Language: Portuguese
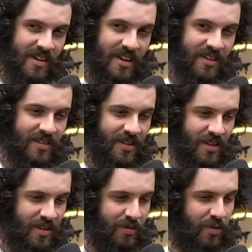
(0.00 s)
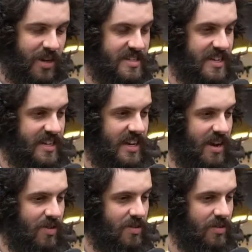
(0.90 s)
mano. Ai, mano. Vou
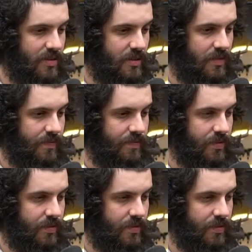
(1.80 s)
Ezequiel. Só que o